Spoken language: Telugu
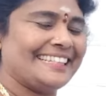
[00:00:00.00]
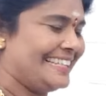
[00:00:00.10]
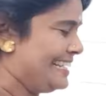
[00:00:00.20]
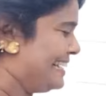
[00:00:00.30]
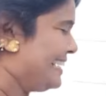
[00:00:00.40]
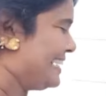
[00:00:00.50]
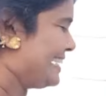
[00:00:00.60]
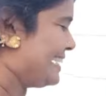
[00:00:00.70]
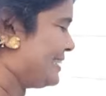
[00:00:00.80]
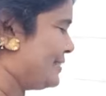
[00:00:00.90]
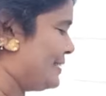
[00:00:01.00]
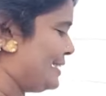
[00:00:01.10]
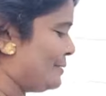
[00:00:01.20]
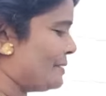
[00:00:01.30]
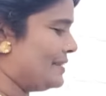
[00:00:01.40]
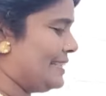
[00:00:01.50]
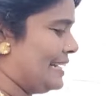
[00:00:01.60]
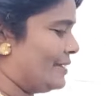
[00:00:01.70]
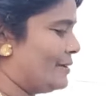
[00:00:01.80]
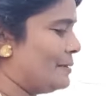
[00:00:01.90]
బాగా పండగలకి అట్లకి
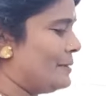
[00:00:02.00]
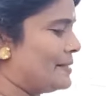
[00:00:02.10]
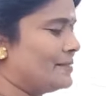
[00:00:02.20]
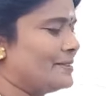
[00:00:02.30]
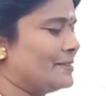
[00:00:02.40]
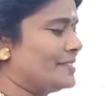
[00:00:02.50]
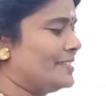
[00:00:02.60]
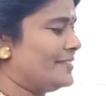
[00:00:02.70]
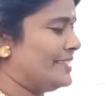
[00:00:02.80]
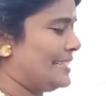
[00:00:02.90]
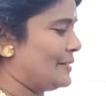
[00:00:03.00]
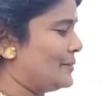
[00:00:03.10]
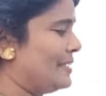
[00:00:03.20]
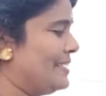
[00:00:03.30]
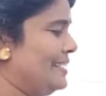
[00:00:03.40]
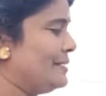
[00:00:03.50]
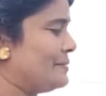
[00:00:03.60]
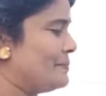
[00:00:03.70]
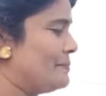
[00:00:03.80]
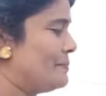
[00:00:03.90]
కొంచెం కొంచెం కోసి పెట్టుకుంటూ ఉంటాం
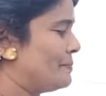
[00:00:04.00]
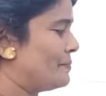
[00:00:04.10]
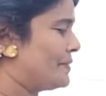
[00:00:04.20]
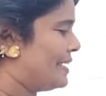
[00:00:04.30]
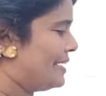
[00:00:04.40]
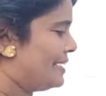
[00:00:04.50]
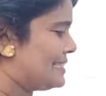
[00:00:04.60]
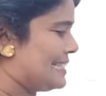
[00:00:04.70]
గోరింటాకు నూరి